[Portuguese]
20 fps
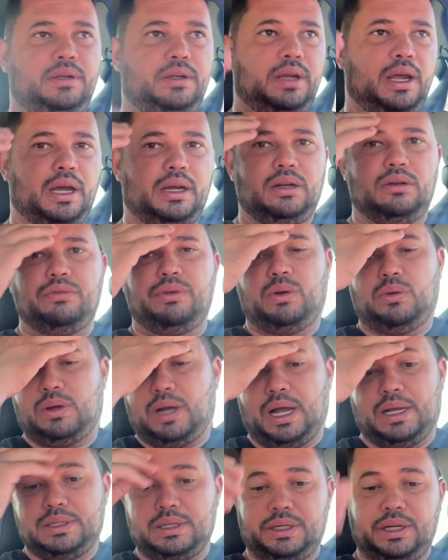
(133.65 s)
E aqui não vem um
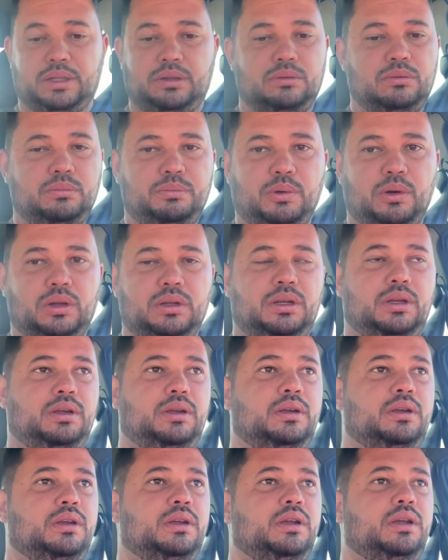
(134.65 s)
caso, a gente não pode
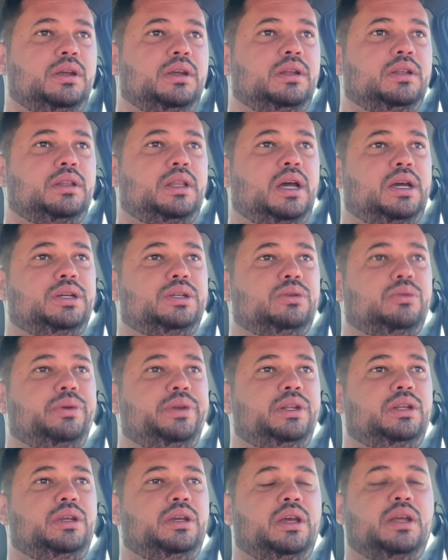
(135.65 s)
estar tá
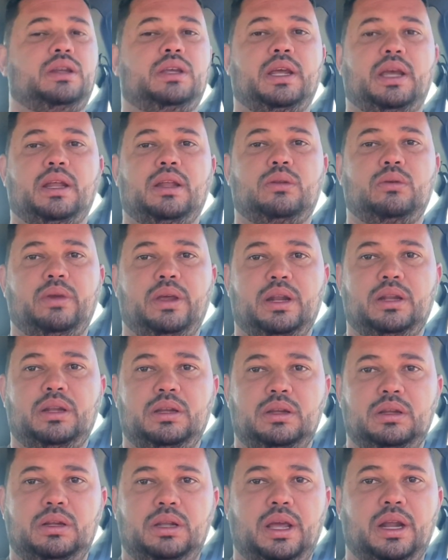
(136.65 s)
instruindo dinheiro, que é do,
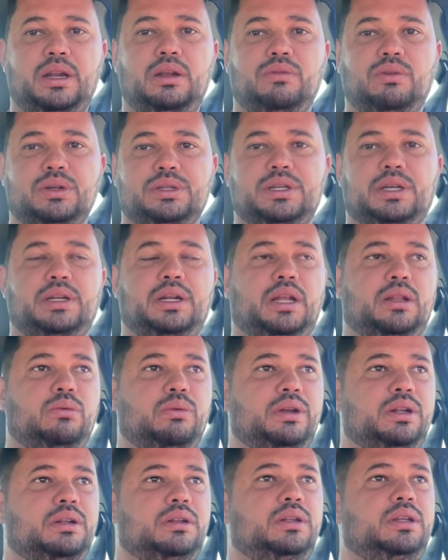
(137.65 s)
dinheiro de vocês, né?
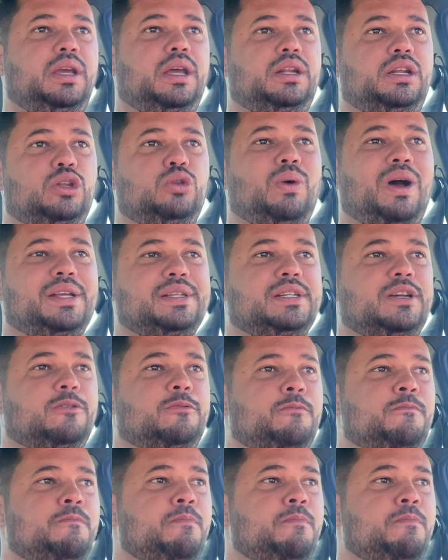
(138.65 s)
Do, dinheiro de doação.